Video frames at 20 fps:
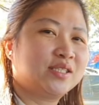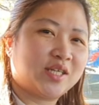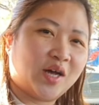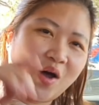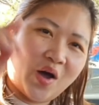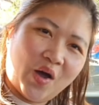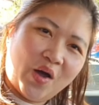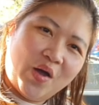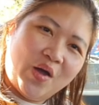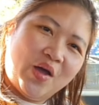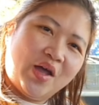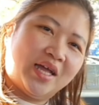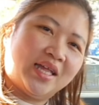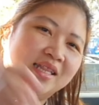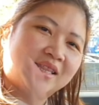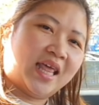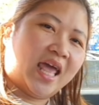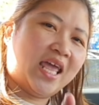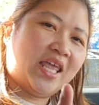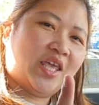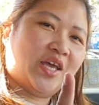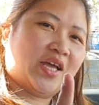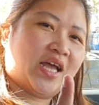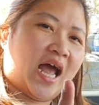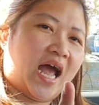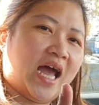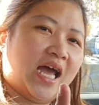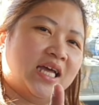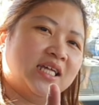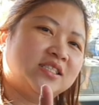So, thank you
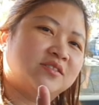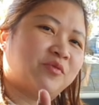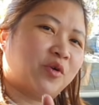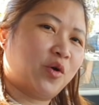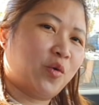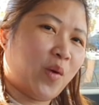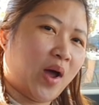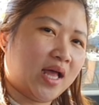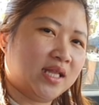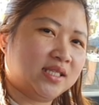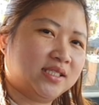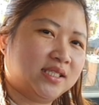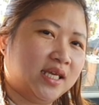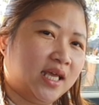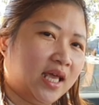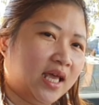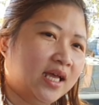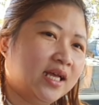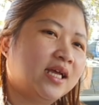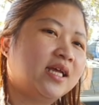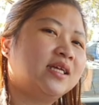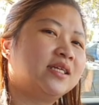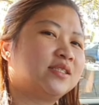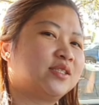guys for watching.